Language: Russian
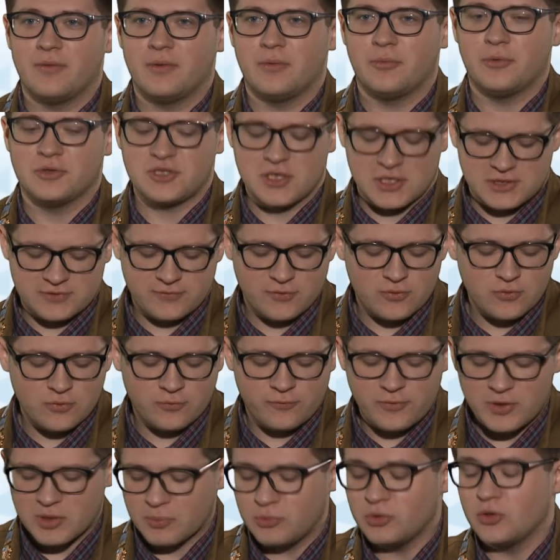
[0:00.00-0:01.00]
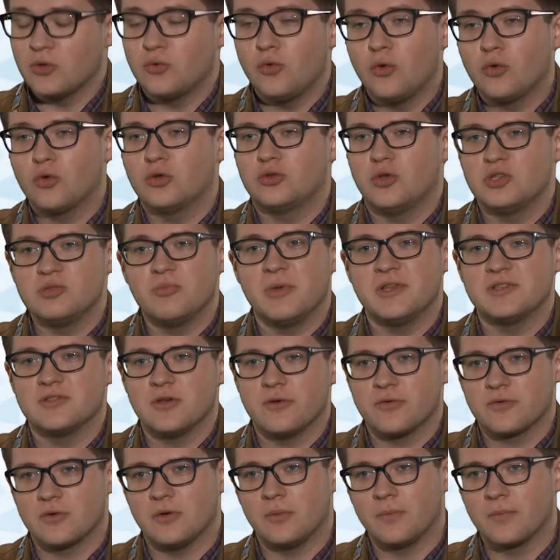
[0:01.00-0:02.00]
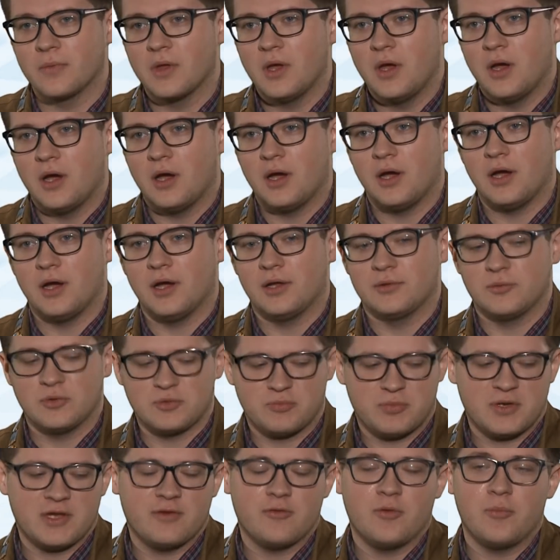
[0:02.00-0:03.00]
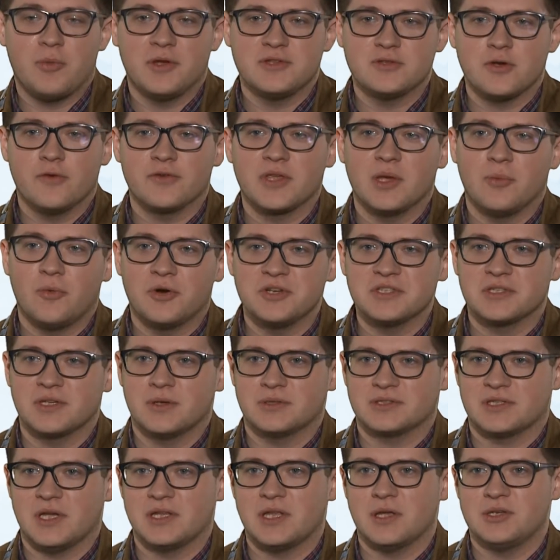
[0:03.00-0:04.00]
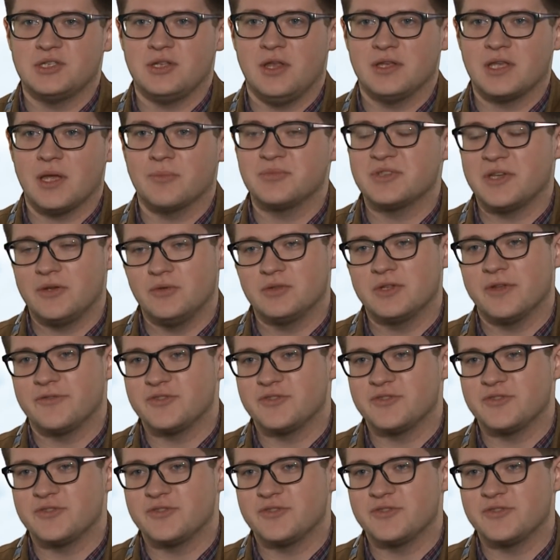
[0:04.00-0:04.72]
получает свою фирменную куртку, то есть бойцовку. А, то есть по его бойцовке можно сказать о человеке абсолютно